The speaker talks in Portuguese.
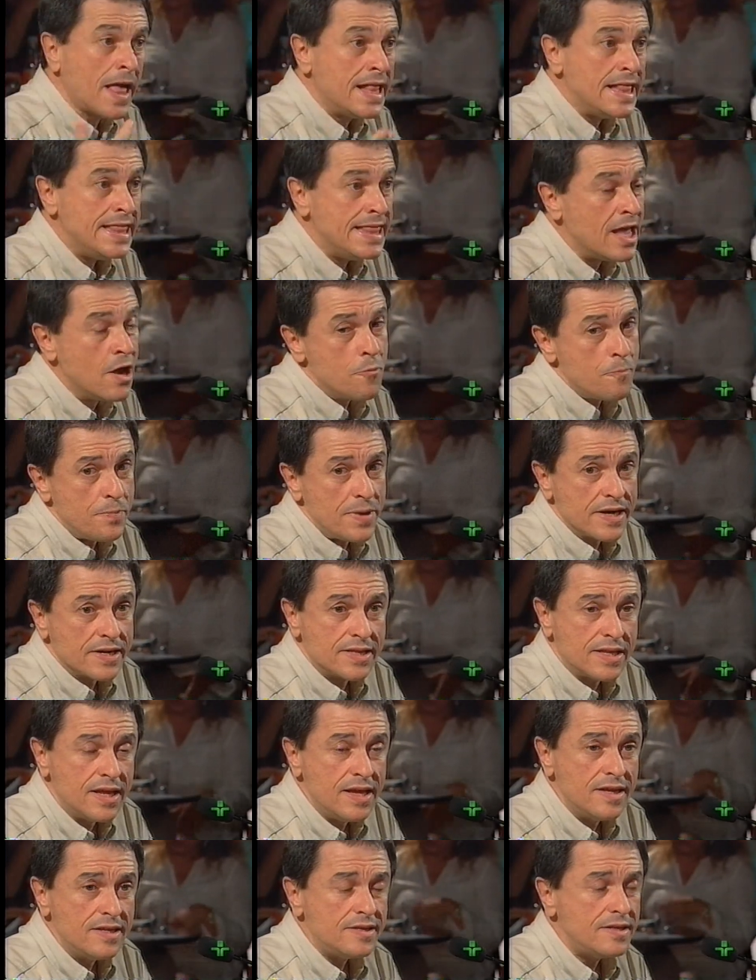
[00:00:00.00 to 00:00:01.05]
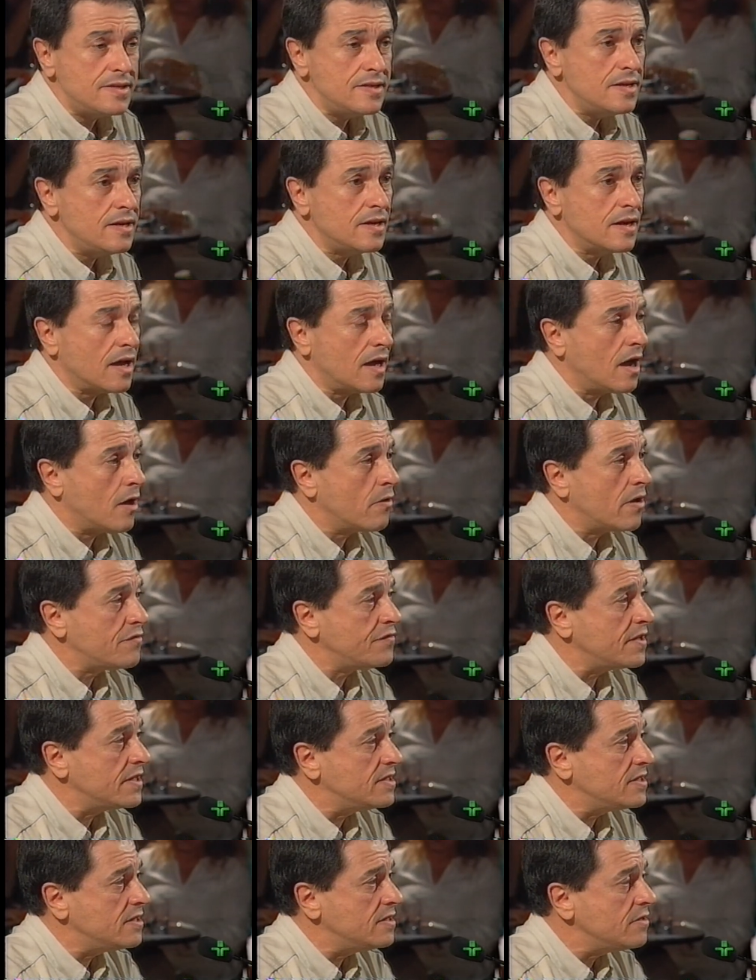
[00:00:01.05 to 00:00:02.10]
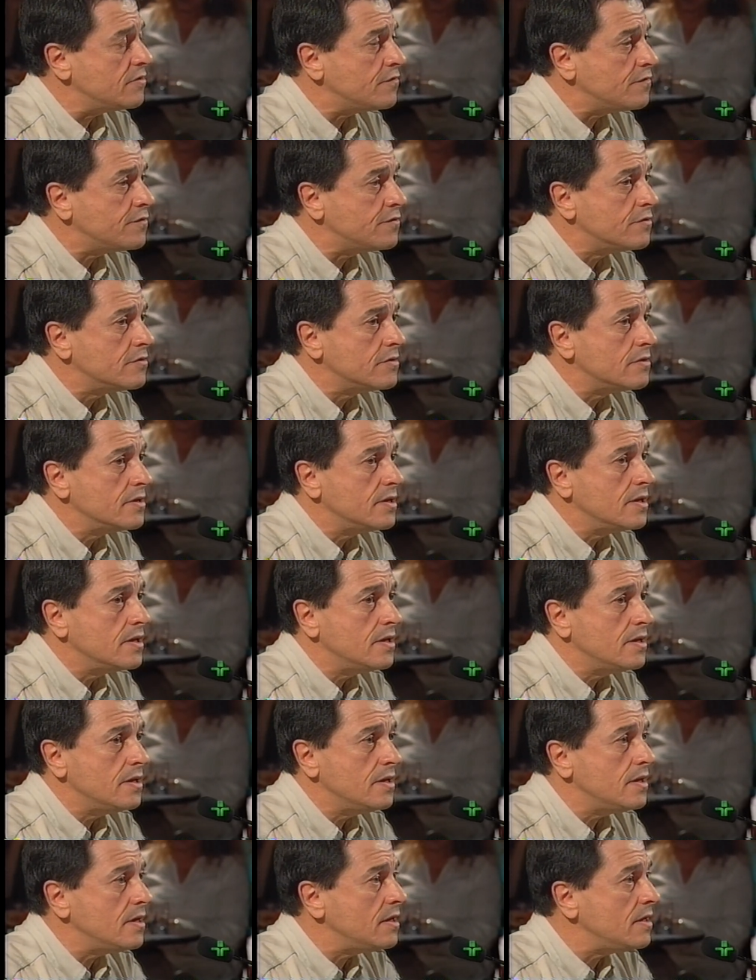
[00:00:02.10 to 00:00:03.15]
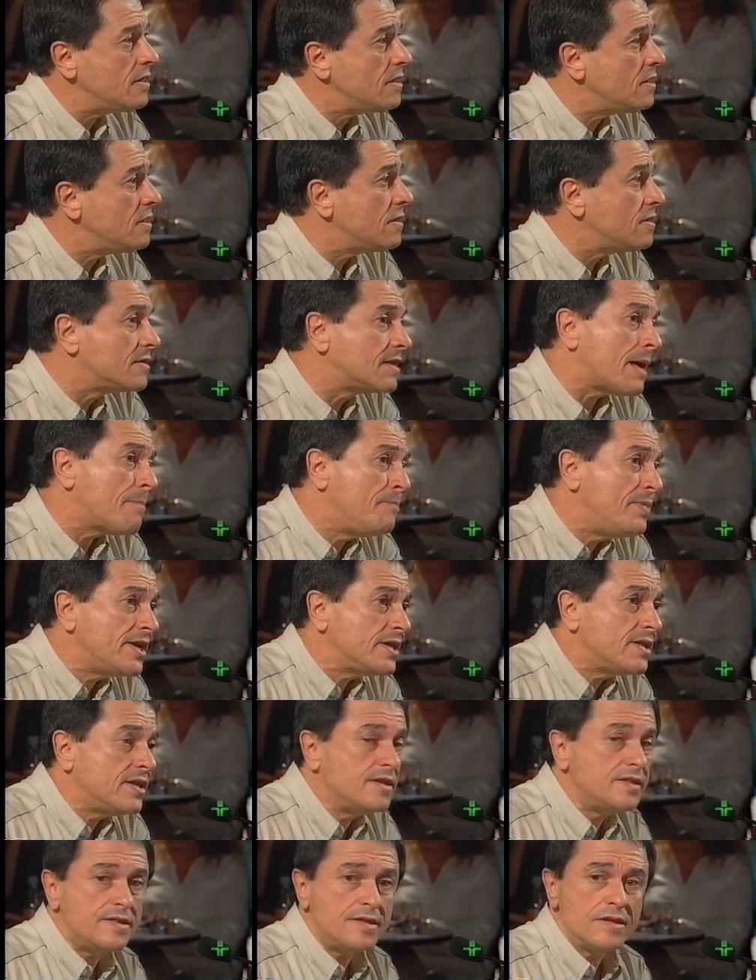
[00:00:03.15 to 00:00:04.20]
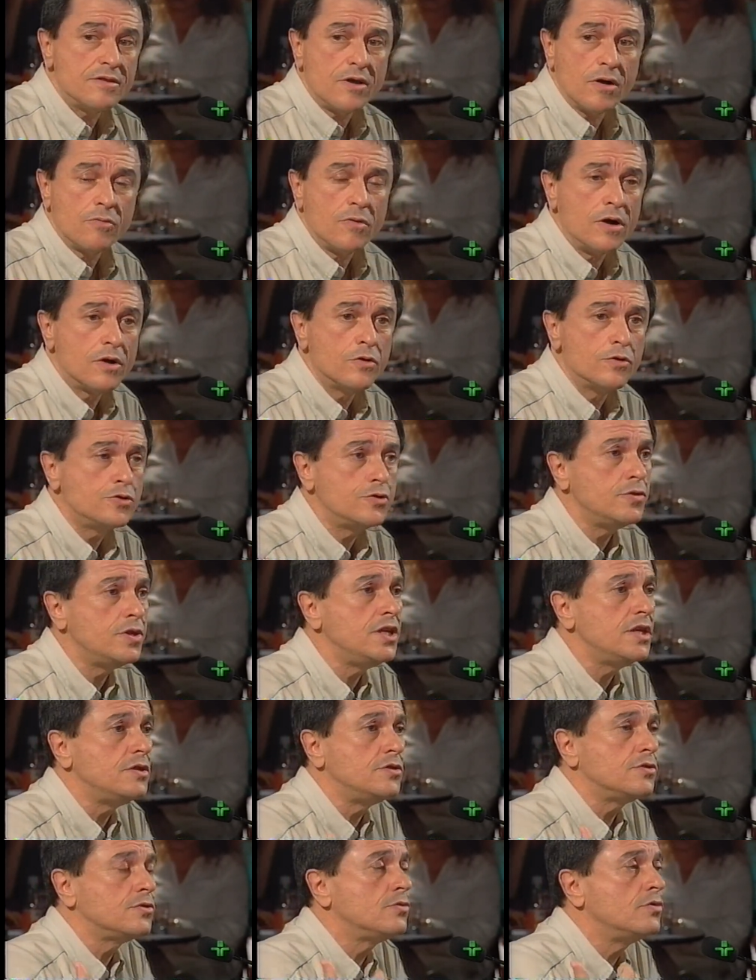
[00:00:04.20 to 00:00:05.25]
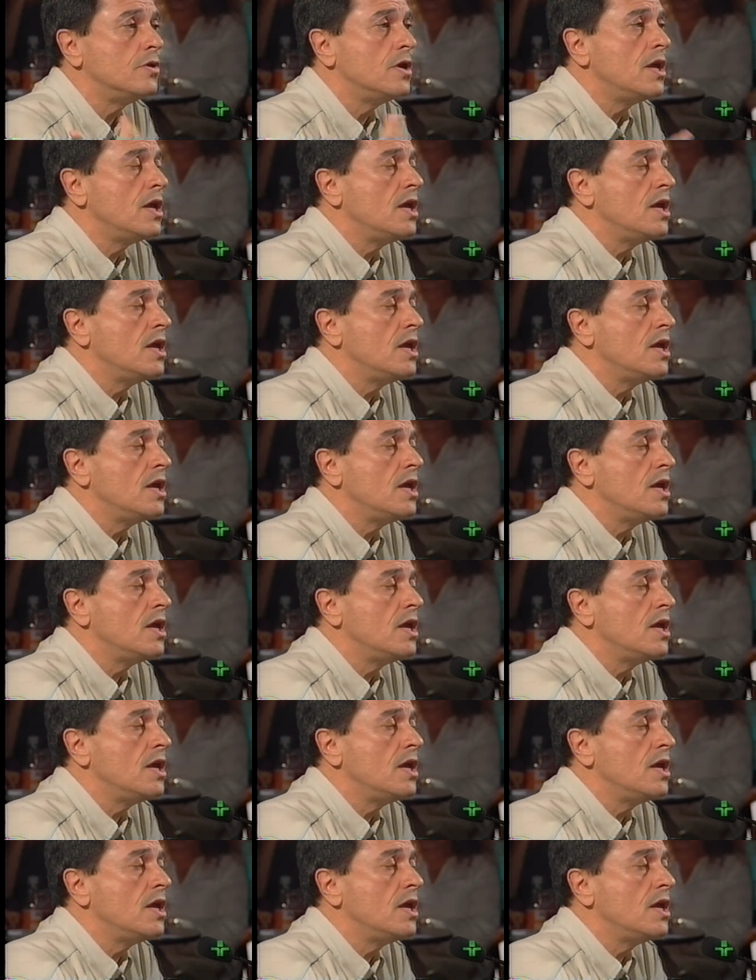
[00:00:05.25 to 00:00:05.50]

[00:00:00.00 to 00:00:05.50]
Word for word: não pertence ao afetivo e está pertencendo agora ao jurídico.